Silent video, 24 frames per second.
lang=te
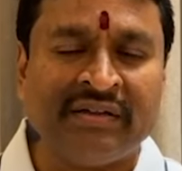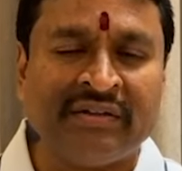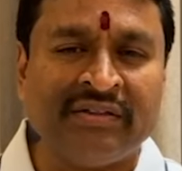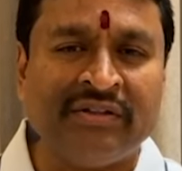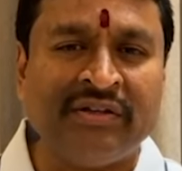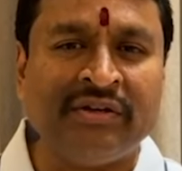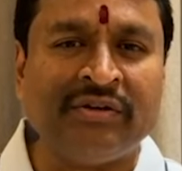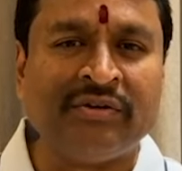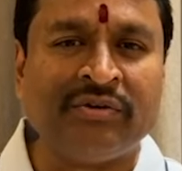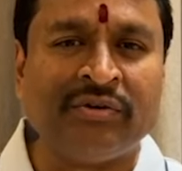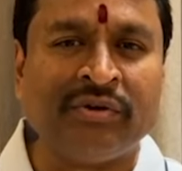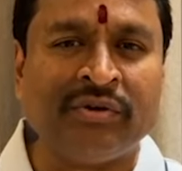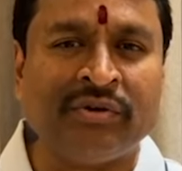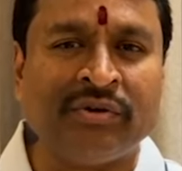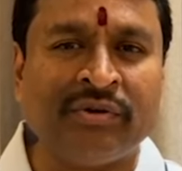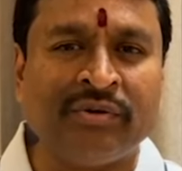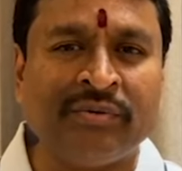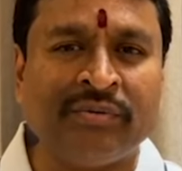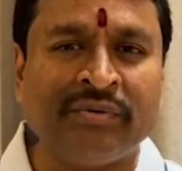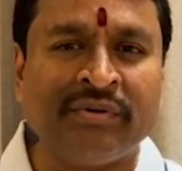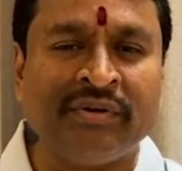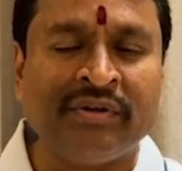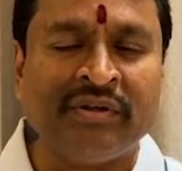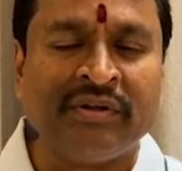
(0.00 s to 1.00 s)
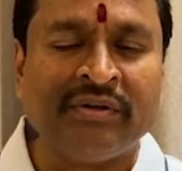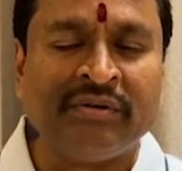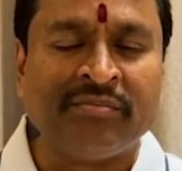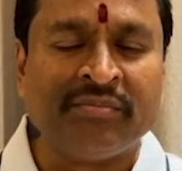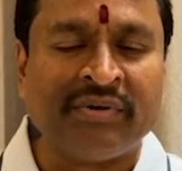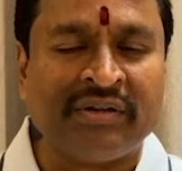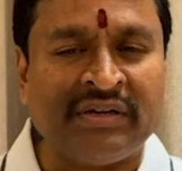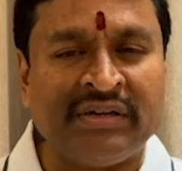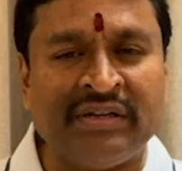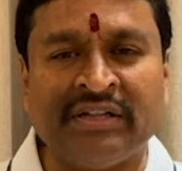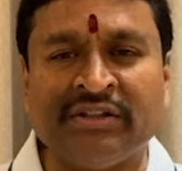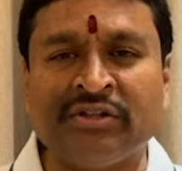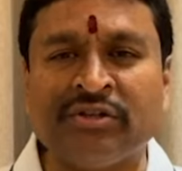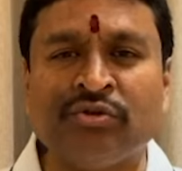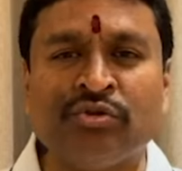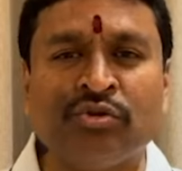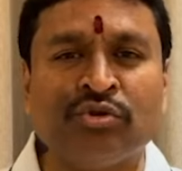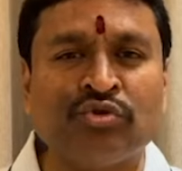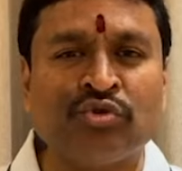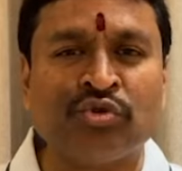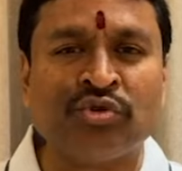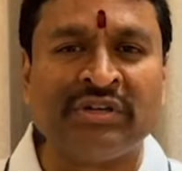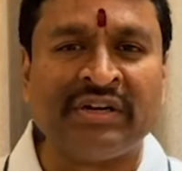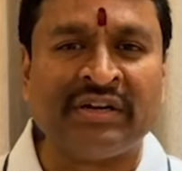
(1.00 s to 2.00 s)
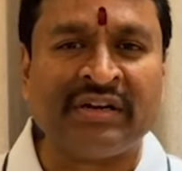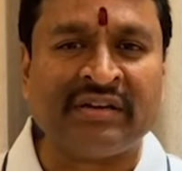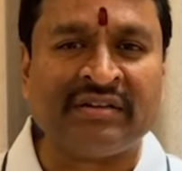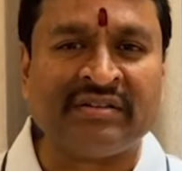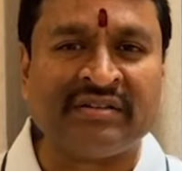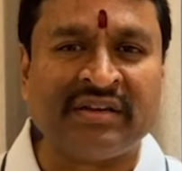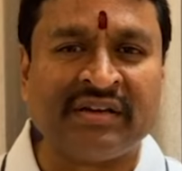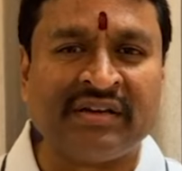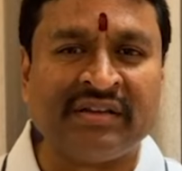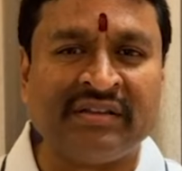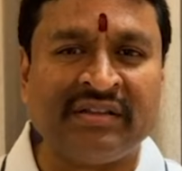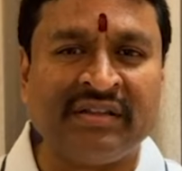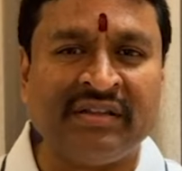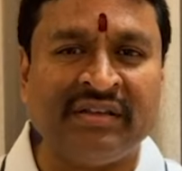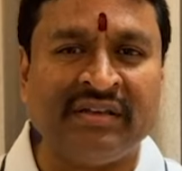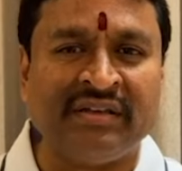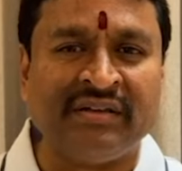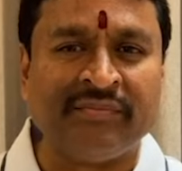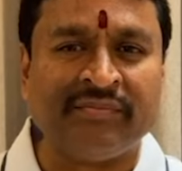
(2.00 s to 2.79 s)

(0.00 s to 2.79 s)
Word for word: దీంట్లో మరి ఎంత దోచుకున్నారన్న సంగతి